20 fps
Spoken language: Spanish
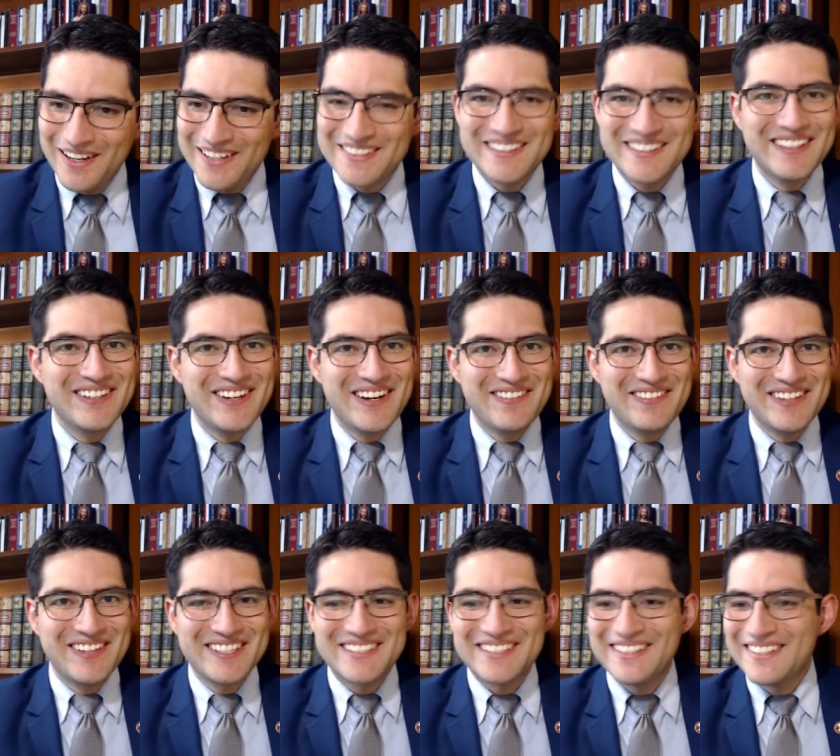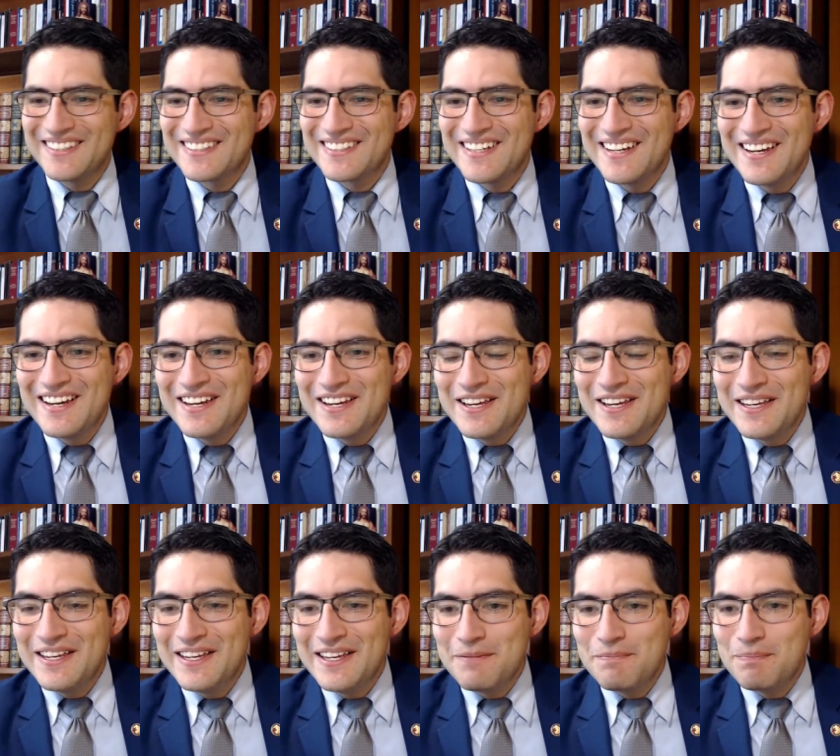señora Mercedes.
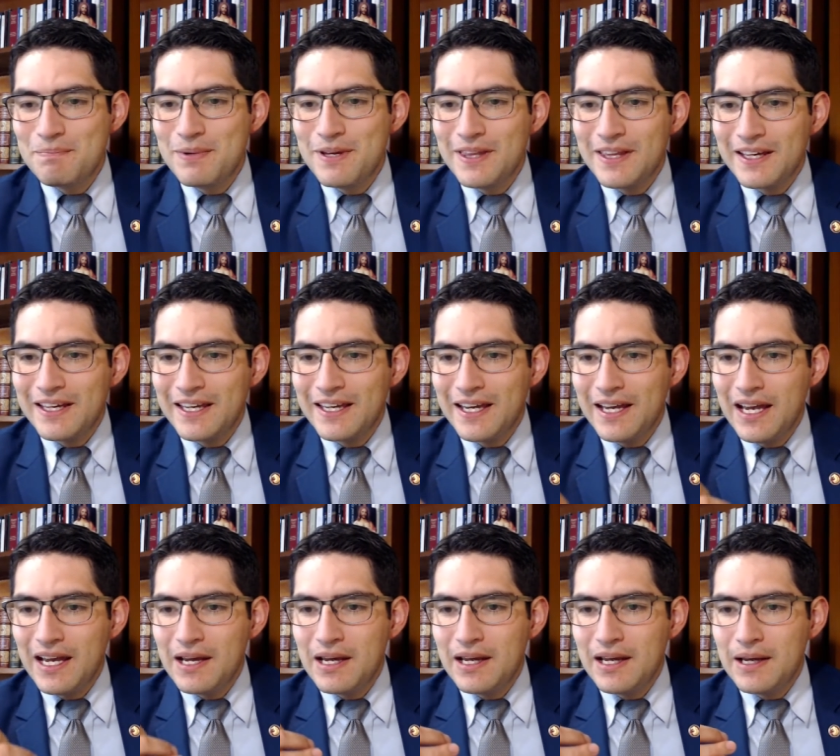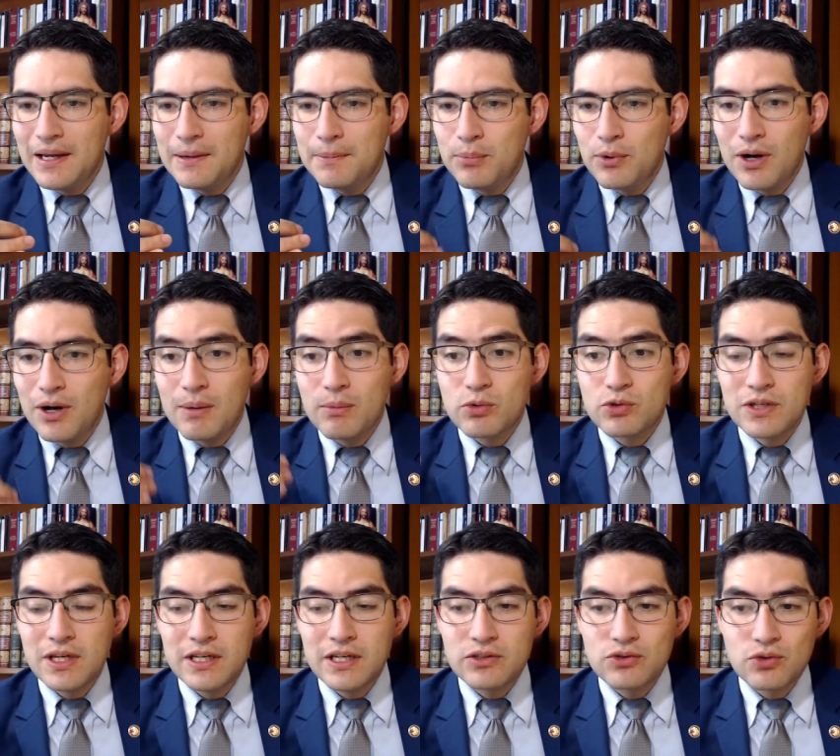Y pide que eh,
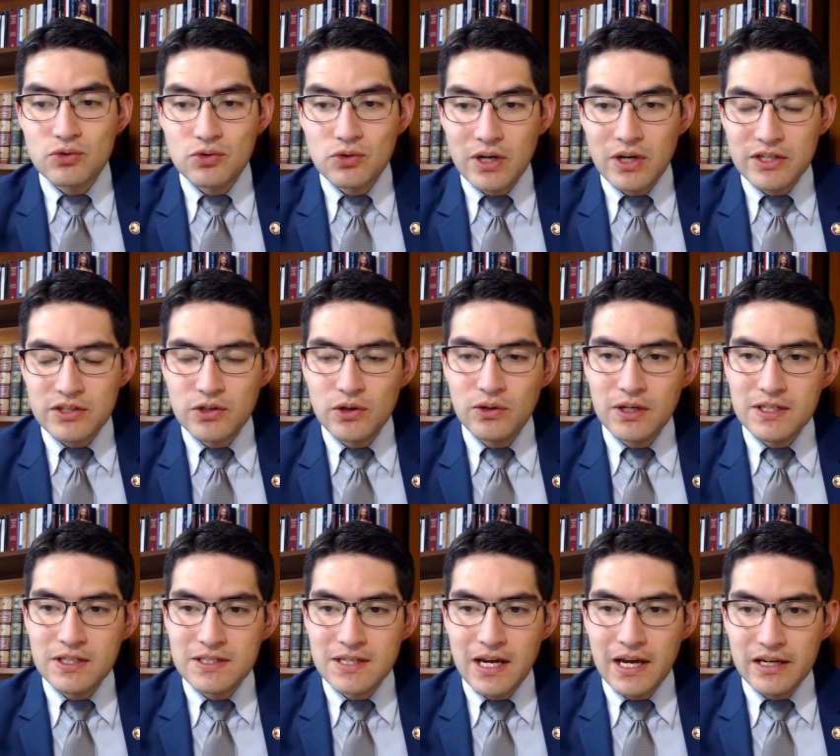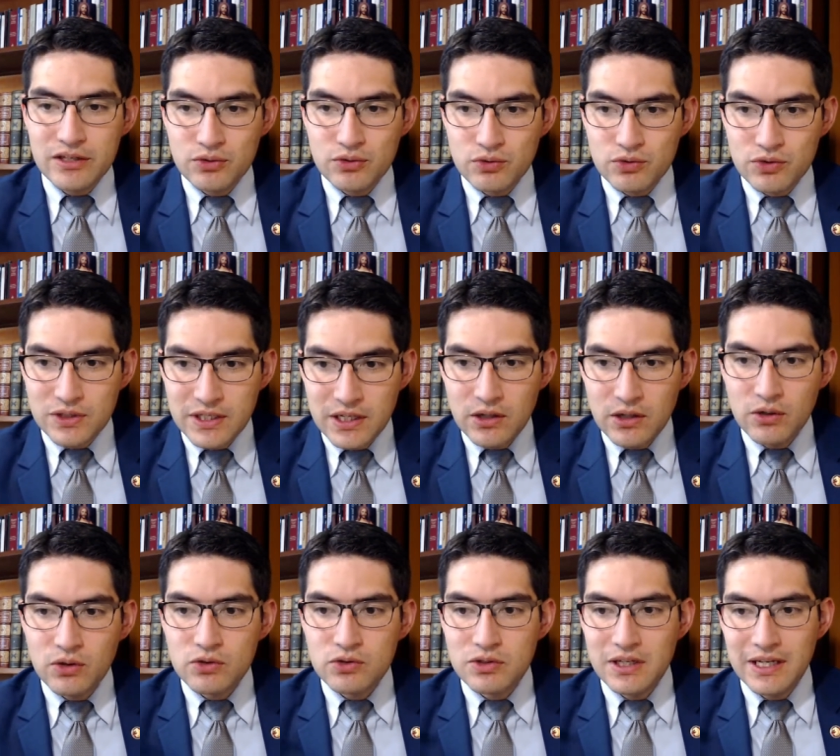pongamos en sus oraciones a sus
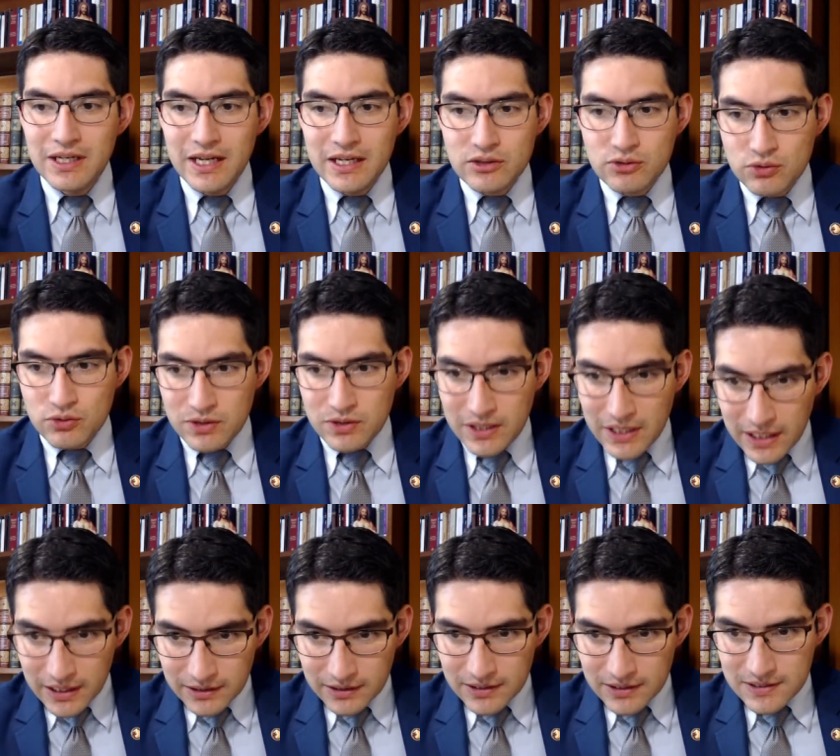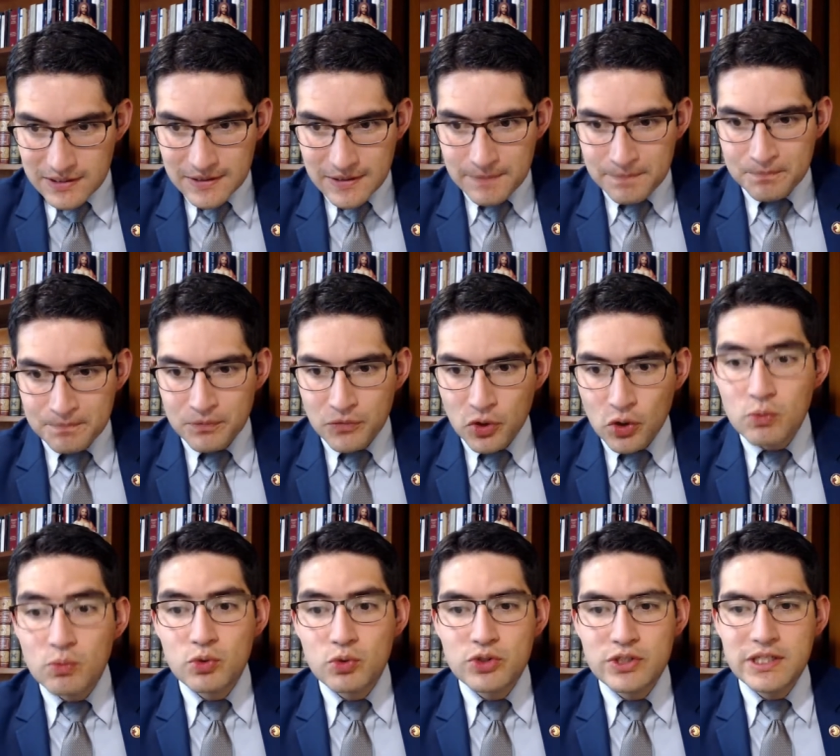hijos y a sus nietas,
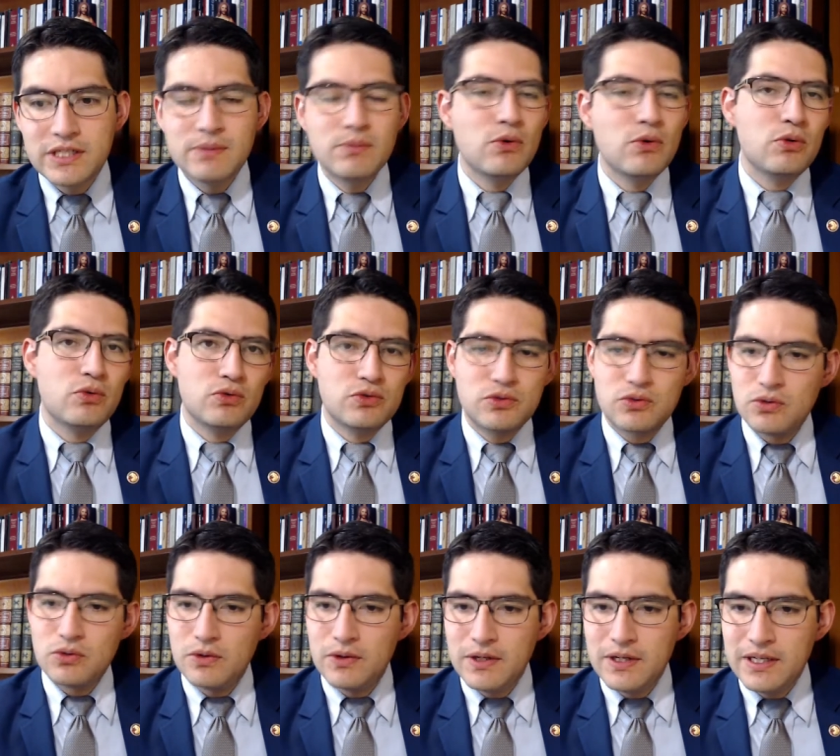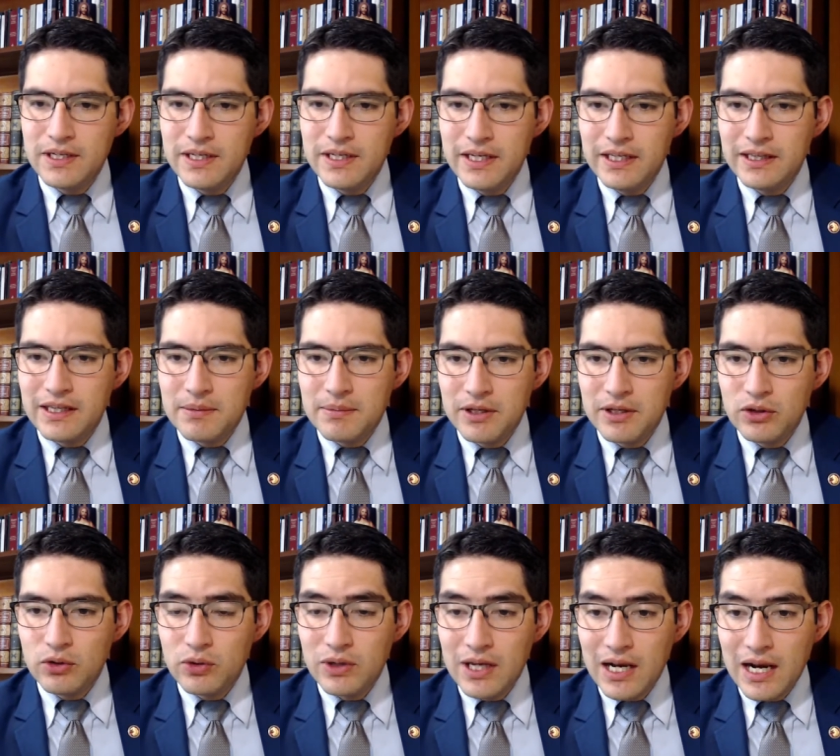con muchísimo gusto y también
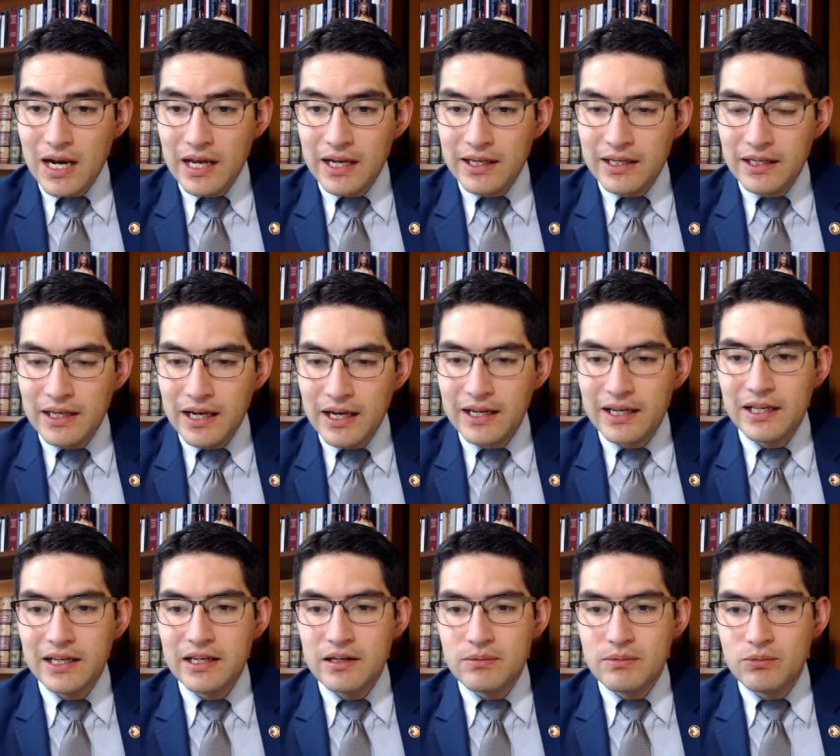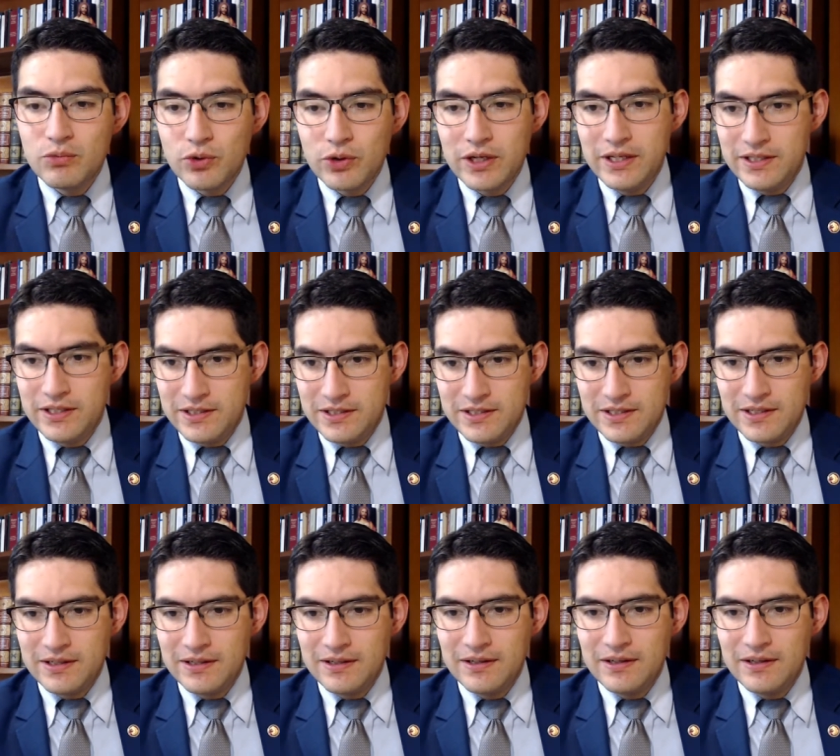doña Jacqueline Muquinche.